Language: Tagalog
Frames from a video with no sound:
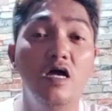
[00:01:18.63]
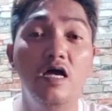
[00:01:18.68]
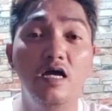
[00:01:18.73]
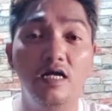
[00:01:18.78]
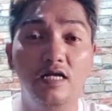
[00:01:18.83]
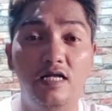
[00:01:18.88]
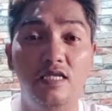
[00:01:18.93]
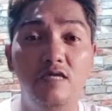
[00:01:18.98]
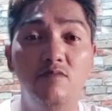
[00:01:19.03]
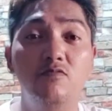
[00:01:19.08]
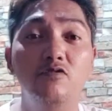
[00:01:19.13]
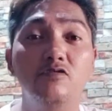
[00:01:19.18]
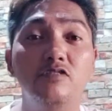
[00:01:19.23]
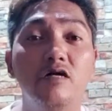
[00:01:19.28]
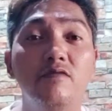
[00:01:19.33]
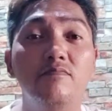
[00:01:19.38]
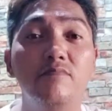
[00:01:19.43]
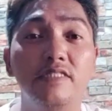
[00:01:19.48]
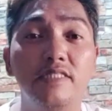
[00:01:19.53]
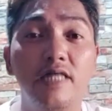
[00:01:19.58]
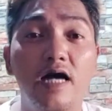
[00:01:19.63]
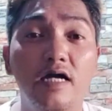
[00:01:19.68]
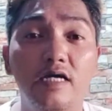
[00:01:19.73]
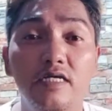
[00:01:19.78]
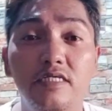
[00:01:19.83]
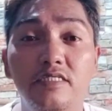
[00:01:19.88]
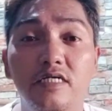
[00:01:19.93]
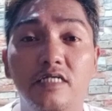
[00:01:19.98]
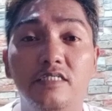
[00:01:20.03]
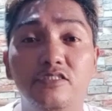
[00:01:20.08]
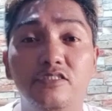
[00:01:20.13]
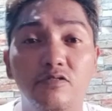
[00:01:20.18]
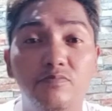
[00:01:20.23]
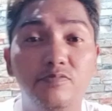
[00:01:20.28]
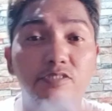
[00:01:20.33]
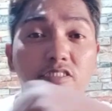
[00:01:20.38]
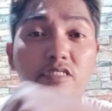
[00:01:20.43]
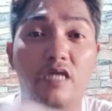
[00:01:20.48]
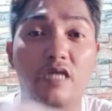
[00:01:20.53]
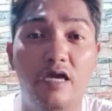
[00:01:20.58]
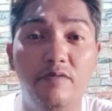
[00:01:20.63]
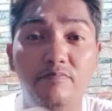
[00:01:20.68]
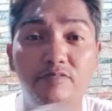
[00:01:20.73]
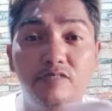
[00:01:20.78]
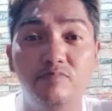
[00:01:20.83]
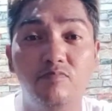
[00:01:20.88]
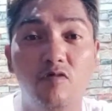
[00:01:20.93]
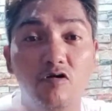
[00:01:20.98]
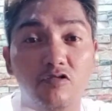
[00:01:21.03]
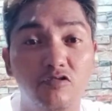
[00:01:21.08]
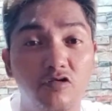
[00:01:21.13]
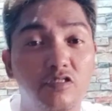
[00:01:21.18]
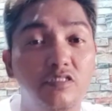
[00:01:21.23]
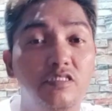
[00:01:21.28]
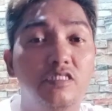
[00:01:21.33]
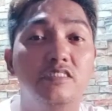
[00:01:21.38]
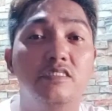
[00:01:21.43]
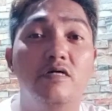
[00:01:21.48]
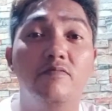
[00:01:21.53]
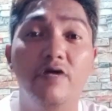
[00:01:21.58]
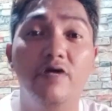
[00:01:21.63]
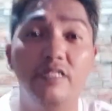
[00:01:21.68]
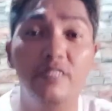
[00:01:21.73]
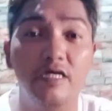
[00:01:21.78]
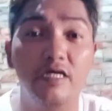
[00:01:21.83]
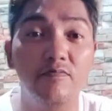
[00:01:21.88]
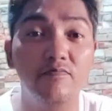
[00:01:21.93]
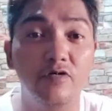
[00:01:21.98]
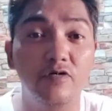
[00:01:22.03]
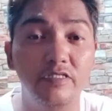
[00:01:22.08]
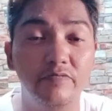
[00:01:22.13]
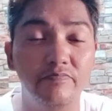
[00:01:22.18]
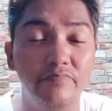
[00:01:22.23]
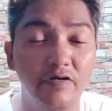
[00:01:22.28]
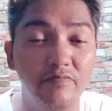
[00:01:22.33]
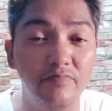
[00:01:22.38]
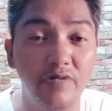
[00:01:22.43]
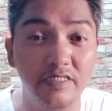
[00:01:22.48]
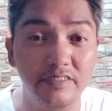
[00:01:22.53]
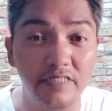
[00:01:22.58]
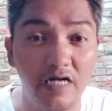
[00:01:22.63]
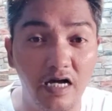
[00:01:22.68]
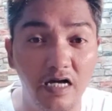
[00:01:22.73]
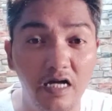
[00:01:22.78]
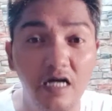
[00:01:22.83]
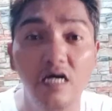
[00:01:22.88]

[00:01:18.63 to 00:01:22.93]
kalimutang batakin yung subscribes button kasabay na rin po ng pagbatak